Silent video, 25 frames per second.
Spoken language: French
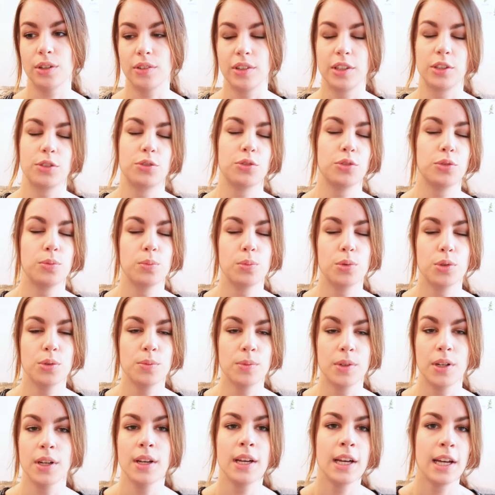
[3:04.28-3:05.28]
eu avec d'autres
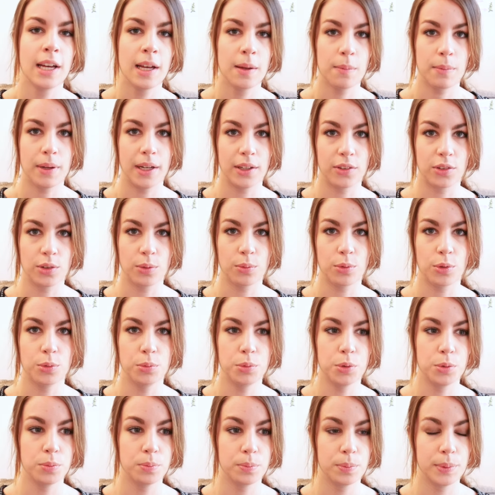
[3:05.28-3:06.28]
baumes, par exemple le
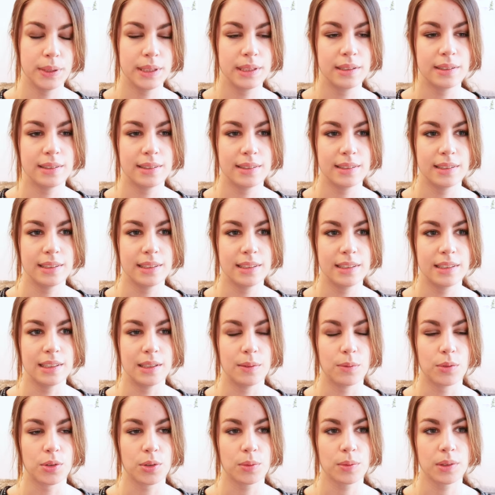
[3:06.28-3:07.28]
baume Pixie
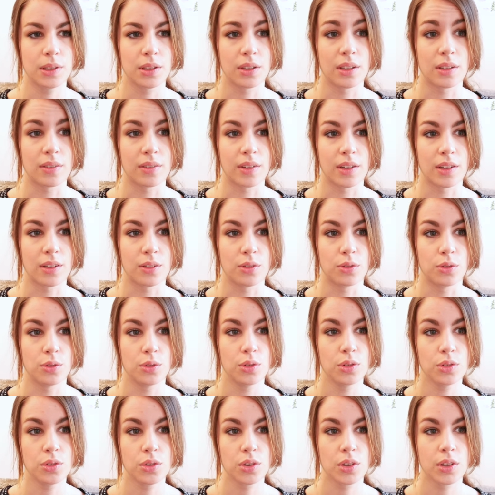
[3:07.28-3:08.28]
et il me semble qu'il y en avait un
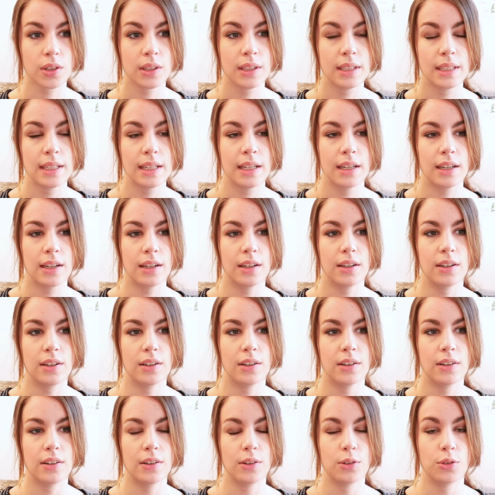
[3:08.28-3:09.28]
autre,
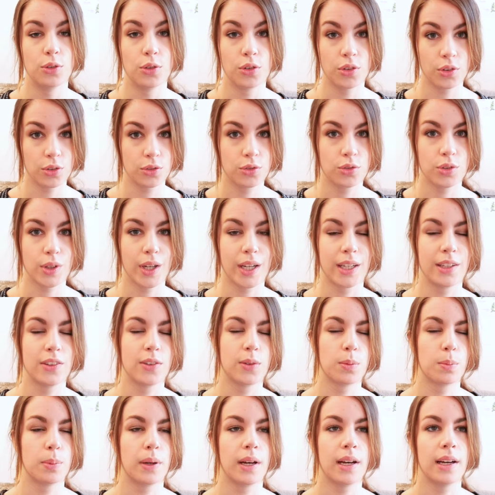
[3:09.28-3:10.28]
euh, le Sanctuary
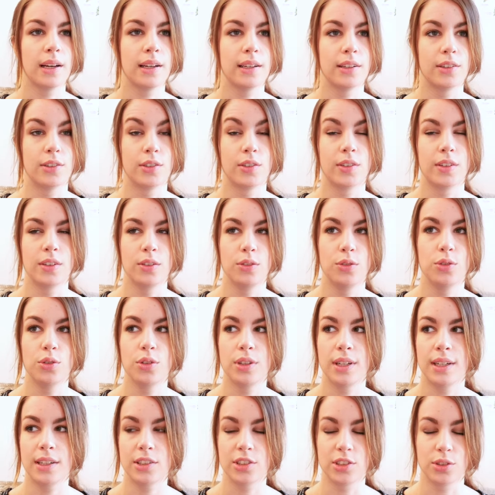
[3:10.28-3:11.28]
Spa, euh, ces
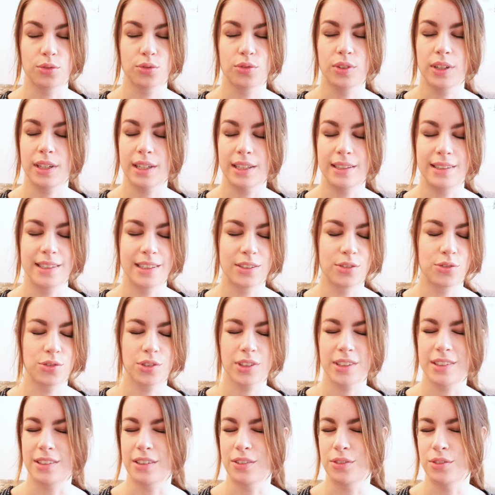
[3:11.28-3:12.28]
deux-là, j'ai trouvé que la
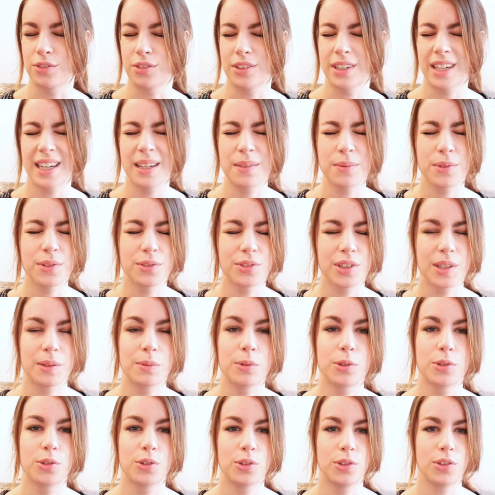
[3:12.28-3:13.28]
texture était vraiment
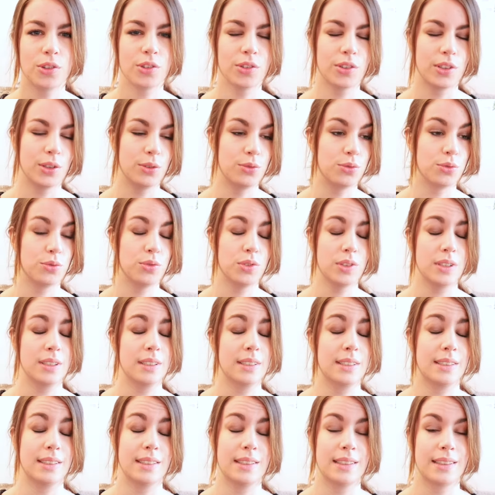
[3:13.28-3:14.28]
vraiment collante et du coup
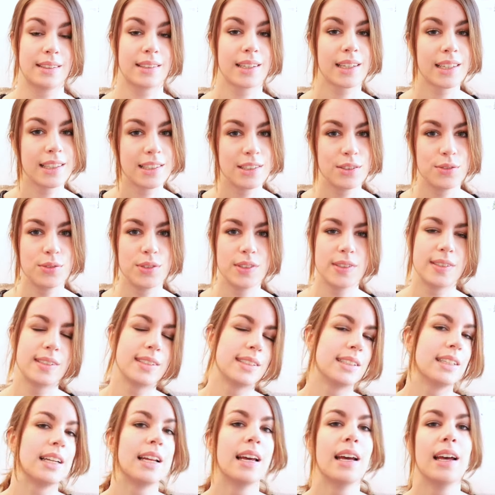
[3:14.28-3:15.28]
c'était très
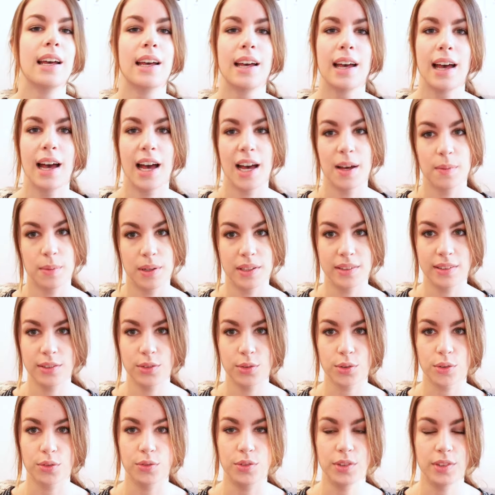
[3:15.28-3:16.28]
difficile à masser
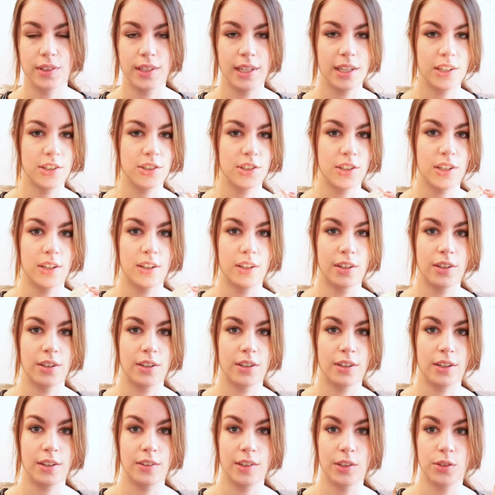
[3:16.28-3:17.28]
sur le visage.
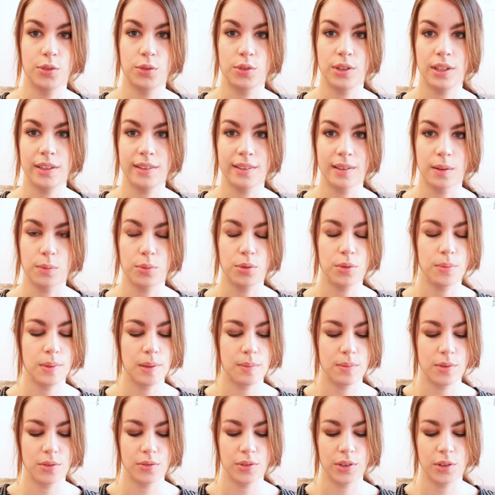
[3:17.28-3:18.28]
Euh, avec celui-là, c'est un peu le
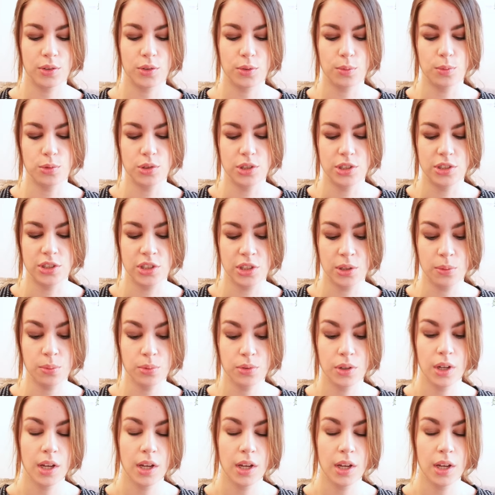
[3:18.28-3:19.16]
même effet que The Body Shop.